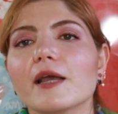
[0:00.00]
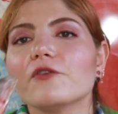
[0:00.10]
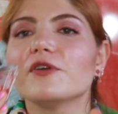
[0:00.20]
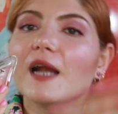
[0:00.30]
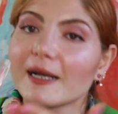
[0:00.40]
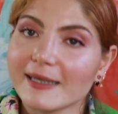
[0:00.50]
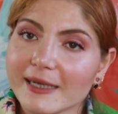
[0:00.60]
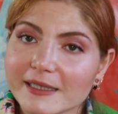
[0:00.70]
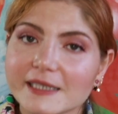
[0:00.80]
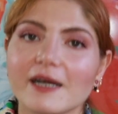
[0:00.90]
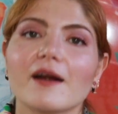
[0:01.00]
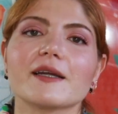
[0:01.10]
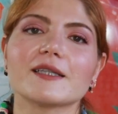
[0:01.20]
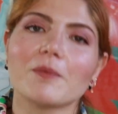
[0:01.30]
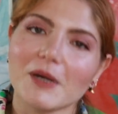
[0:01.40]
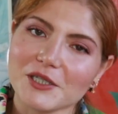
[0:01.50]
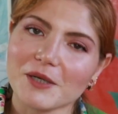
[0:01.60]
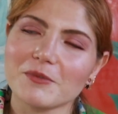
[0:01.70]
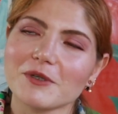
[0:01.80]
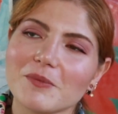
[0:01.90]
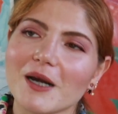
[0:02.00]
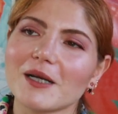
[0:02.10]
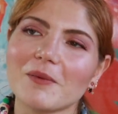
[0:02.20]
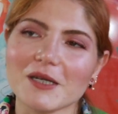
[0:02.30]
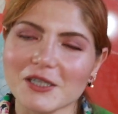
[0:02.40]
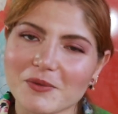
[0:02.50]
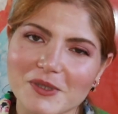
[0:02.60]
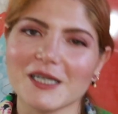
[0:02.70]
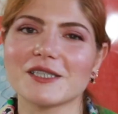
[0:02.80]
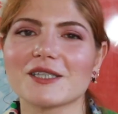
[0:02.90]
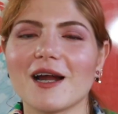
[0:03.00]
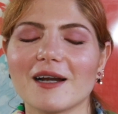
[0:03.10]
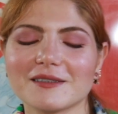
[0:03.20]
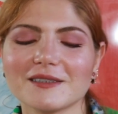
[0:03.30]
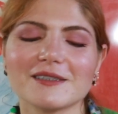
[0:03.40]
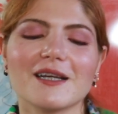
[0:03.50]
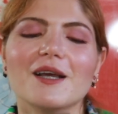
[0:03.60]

filan keri çıkar ya da başka bir marka başka bir şey çıkartır.